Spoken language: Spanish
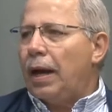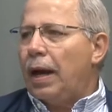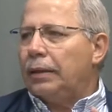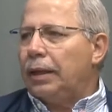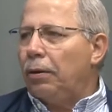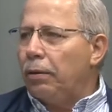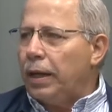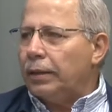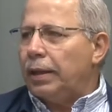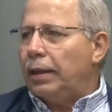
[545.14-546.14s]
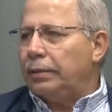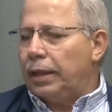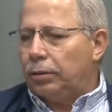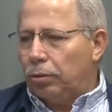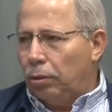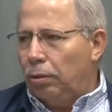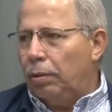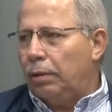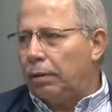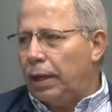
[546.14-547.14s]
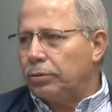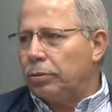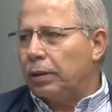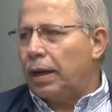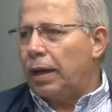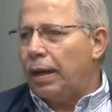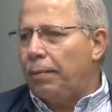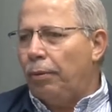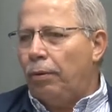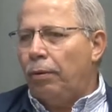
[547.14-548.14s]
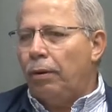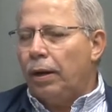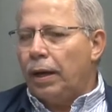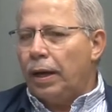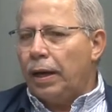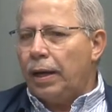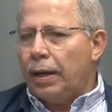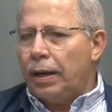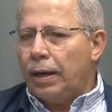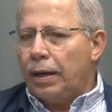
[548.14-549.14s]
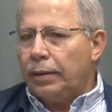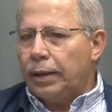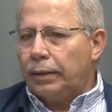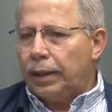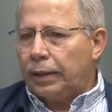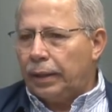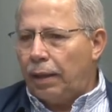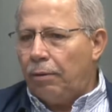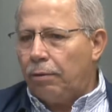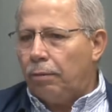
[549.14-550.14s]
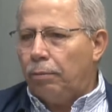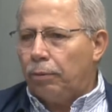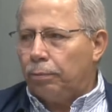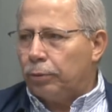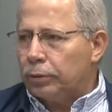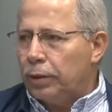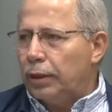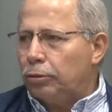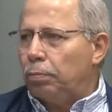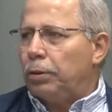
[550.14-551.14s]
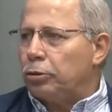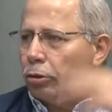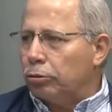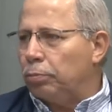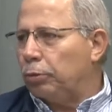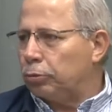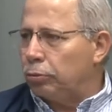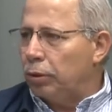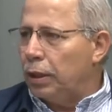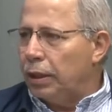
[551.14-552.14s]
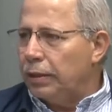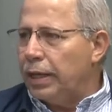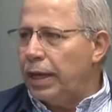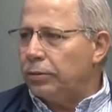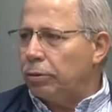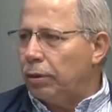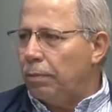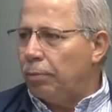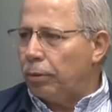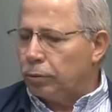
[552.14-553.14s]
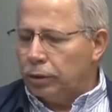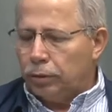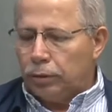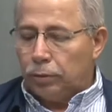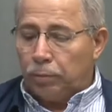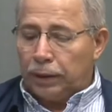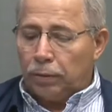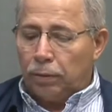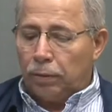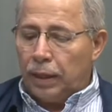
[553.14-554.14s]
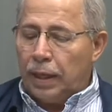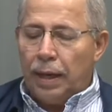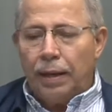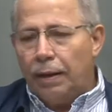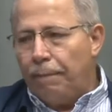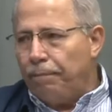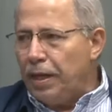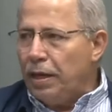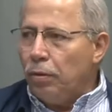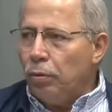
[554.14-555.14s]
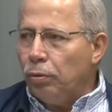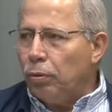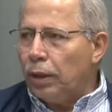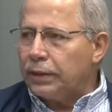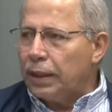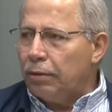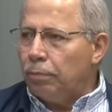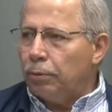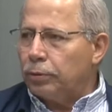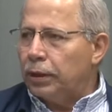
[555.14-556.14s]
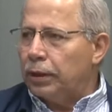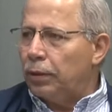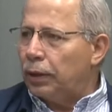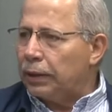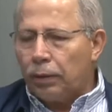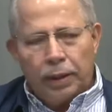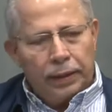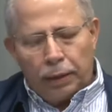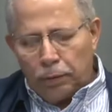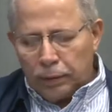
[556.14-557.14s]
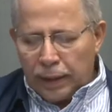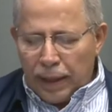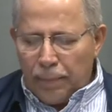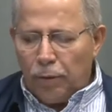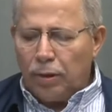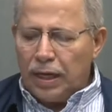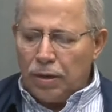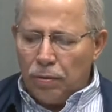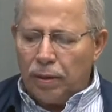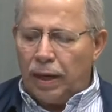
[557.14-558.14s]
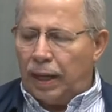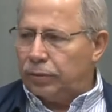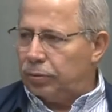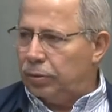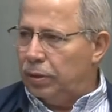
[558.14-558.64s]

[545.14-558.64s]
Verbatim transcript: hasta ahorita de todos los casos que hemos eh, detectado como posibles sospechosos por sus nexos y por su sintomatología, ninguno ha salido positivo. Hasta ahorita no tenemos ni un caso.